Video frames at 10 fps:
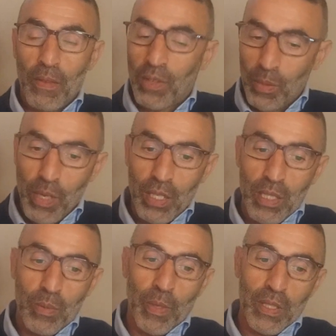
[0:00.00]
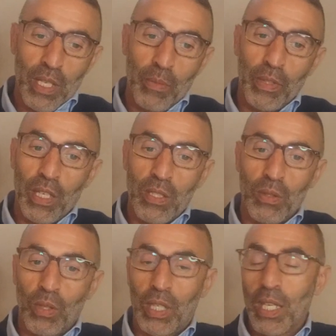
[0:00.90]
vraiment indispensable dans
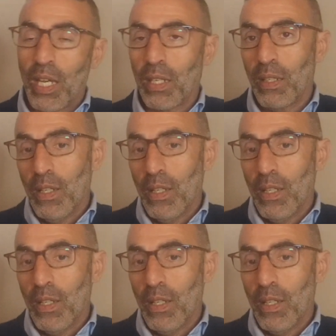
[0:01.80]
cette guerre